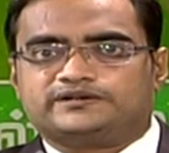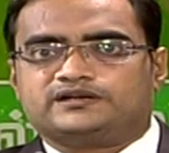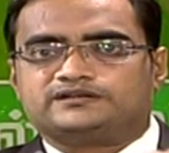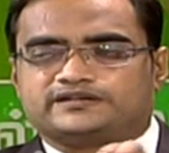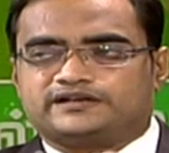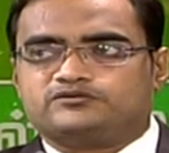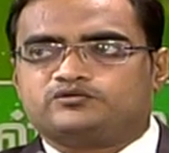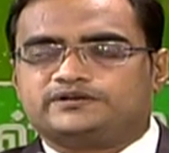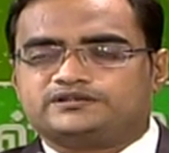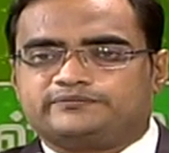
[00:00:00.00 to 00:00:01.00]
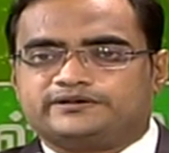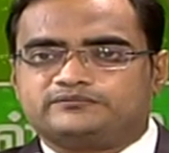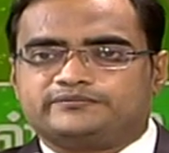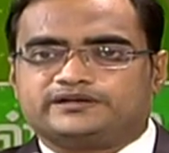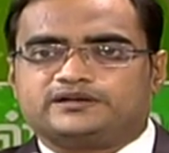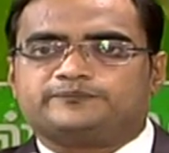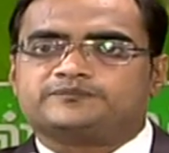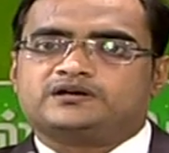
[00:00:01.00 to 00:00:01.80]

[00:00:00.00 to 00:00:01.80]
படிக்கலாம் செகண்ட் குரூப் எடுத்து பயணம் படிக்கலாம்